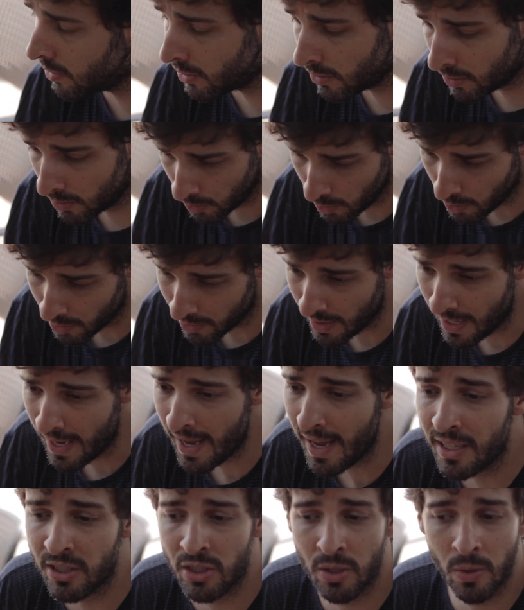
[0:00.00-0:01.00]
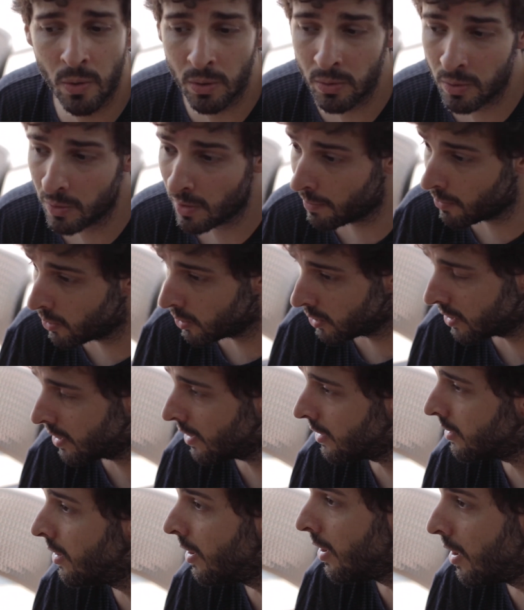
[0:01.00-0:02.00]
do Nordeste quanto da
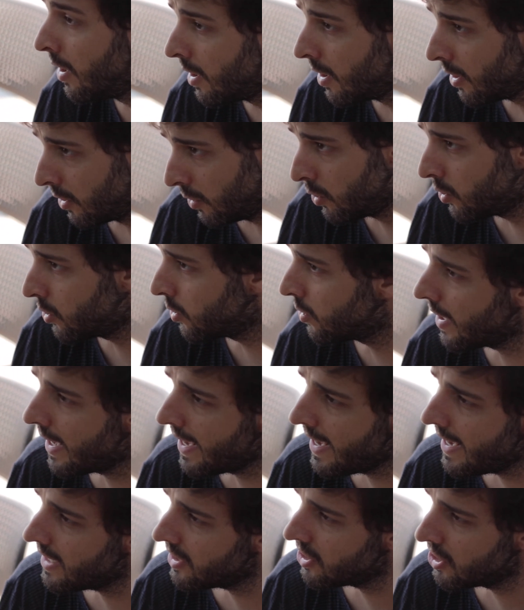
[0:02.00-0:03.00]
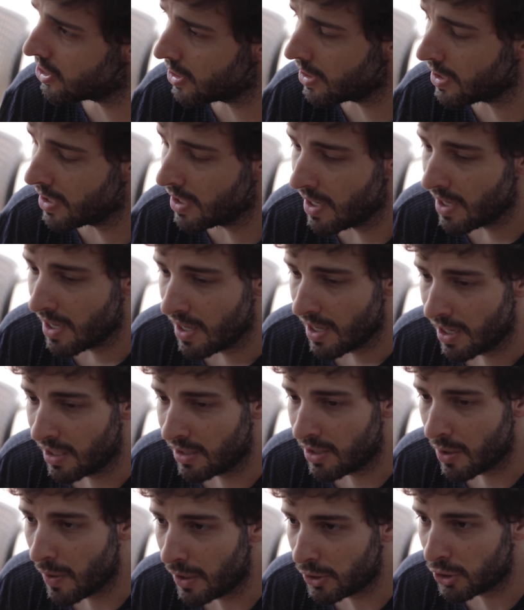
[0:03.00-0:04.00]
música do Sudeste.
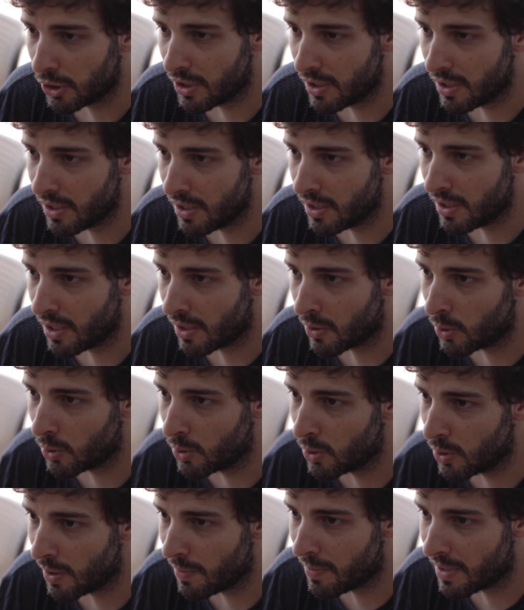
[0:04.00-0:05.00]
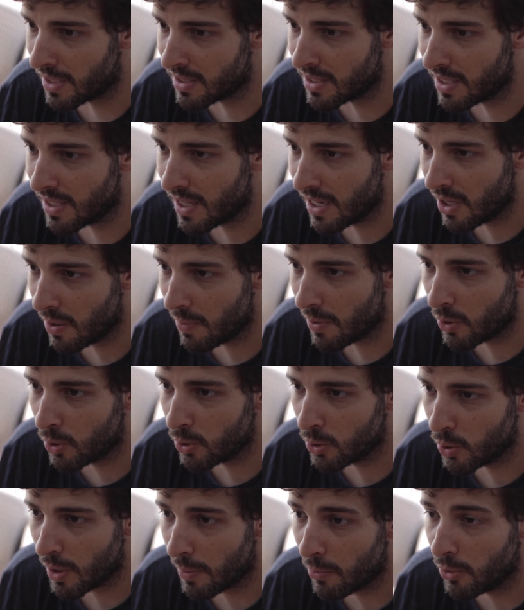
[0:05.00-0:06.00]
Então acho que a cultura brasileira é uma
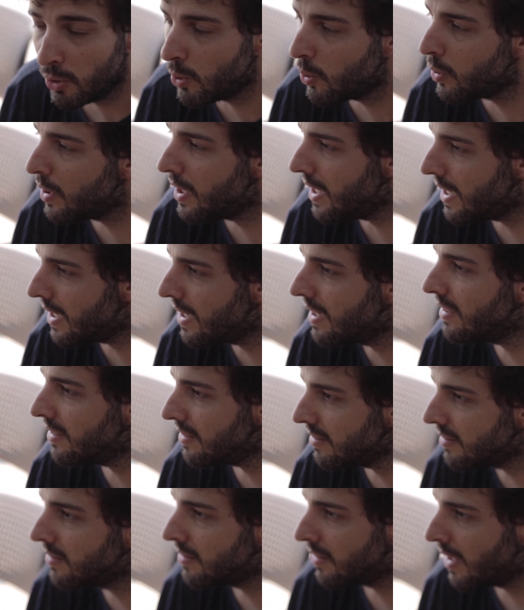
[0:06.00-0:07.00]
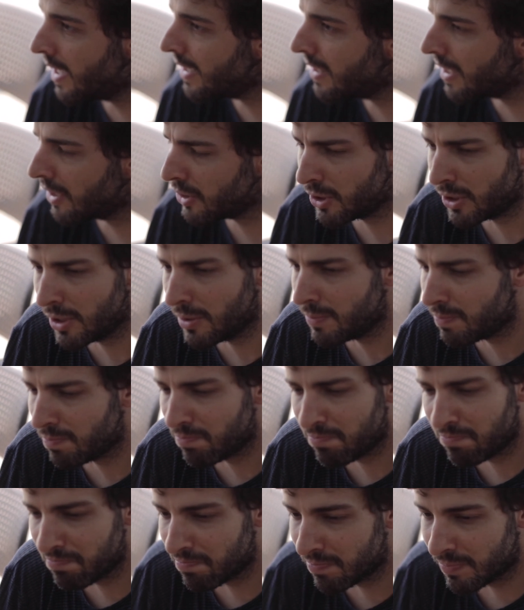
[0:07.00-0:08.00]
cultura muito rica, né? Que acho que
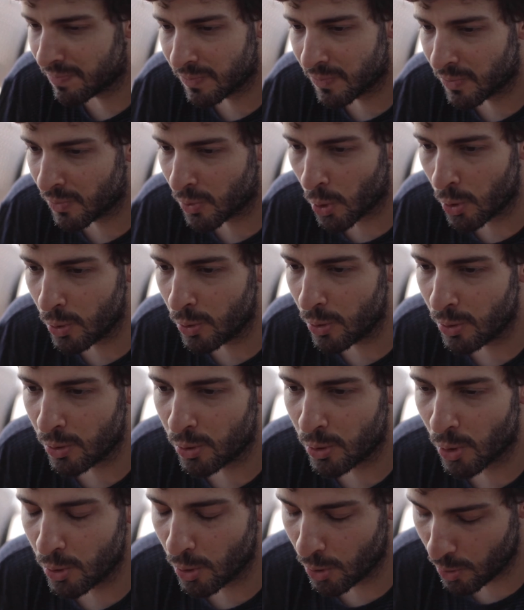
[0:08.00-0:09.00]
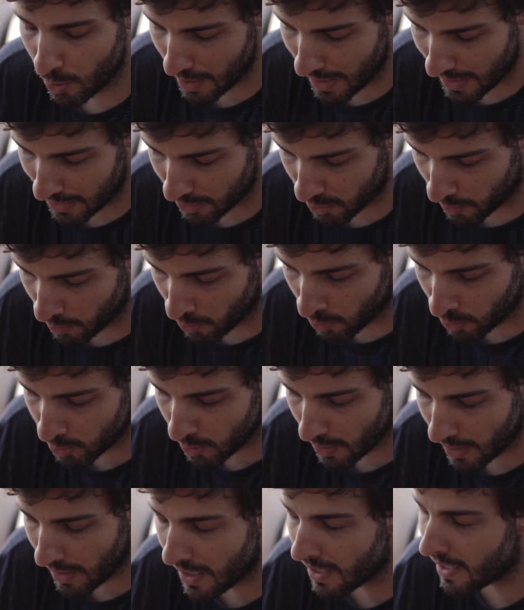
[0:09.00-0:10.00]
todo, todo lugar do mundo
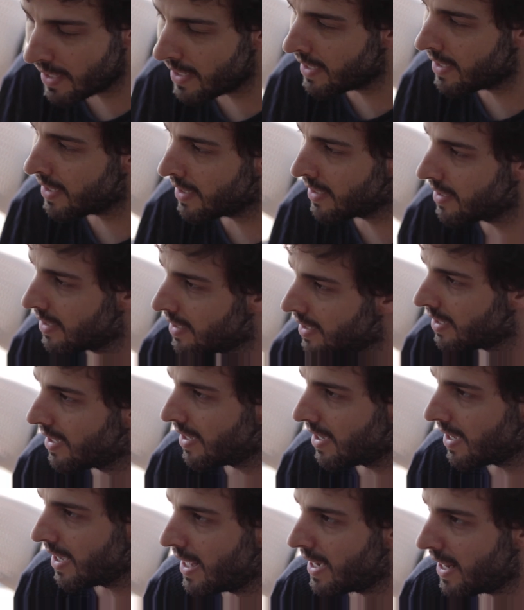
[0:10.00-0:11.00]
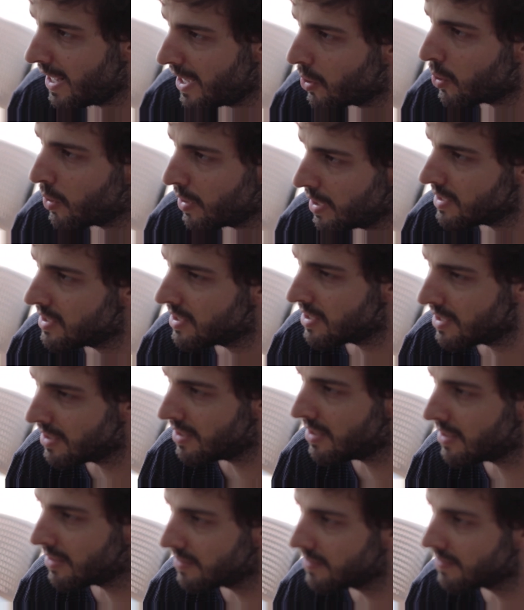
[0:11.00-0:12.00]
ela é, ela é
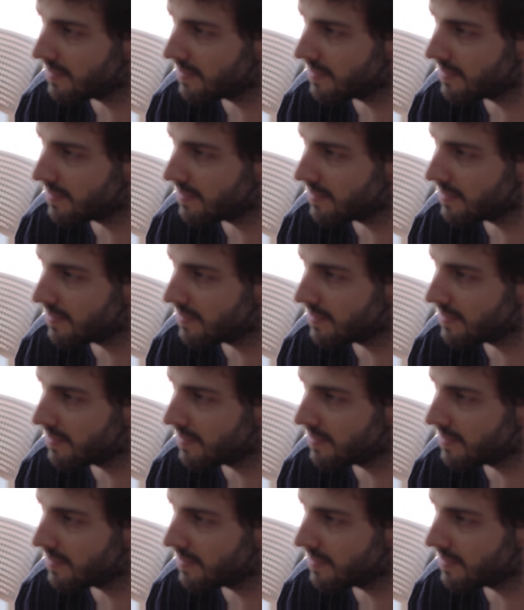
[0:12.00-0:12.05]
reconhecida.